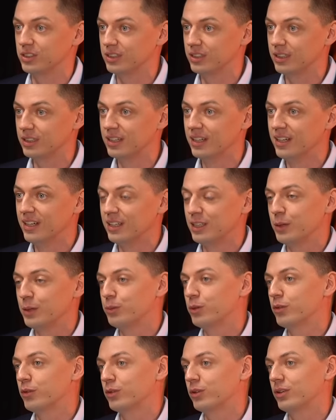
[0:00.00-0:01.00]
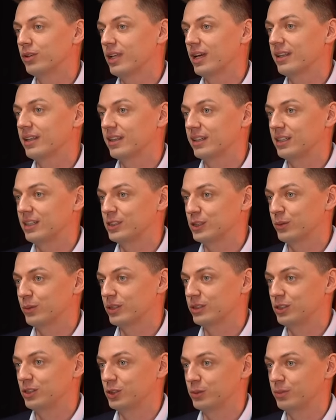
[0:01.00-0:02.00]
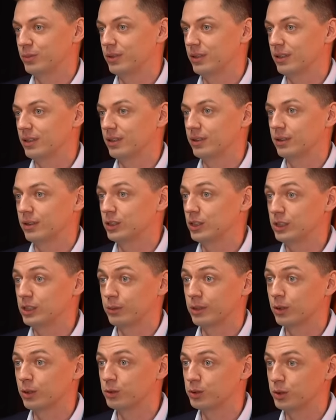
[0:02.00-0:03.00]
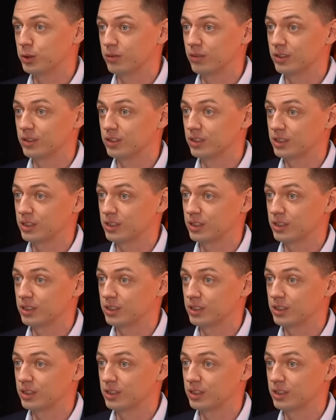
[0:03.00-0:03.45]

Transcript: I nie było w ogóle takiej sytuacji, żeby gdzieś tam negocjować.